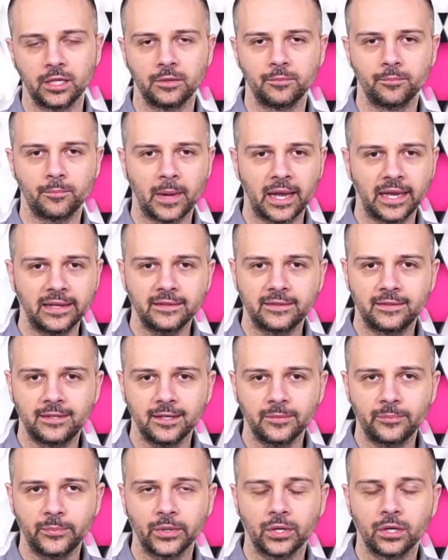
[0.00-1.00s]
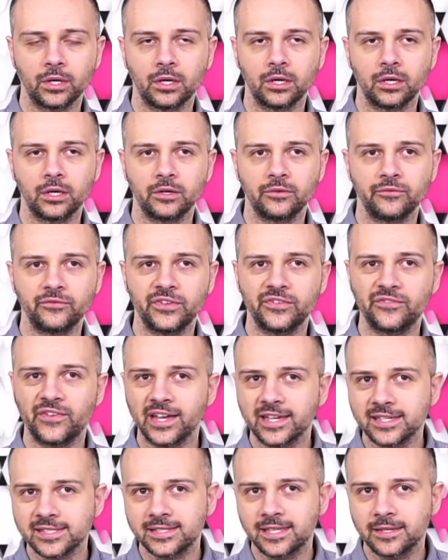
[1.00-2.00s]
Mein Tipp, wie
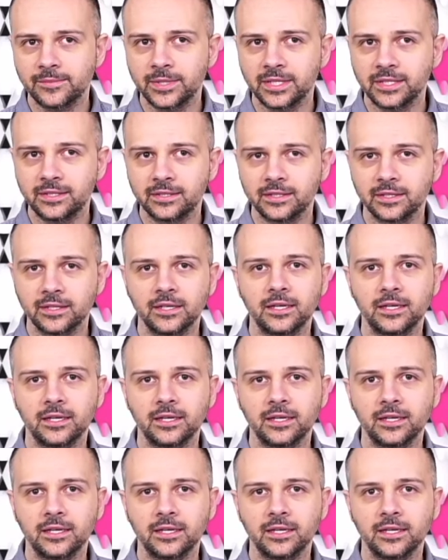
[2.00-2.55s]
wäre es damit,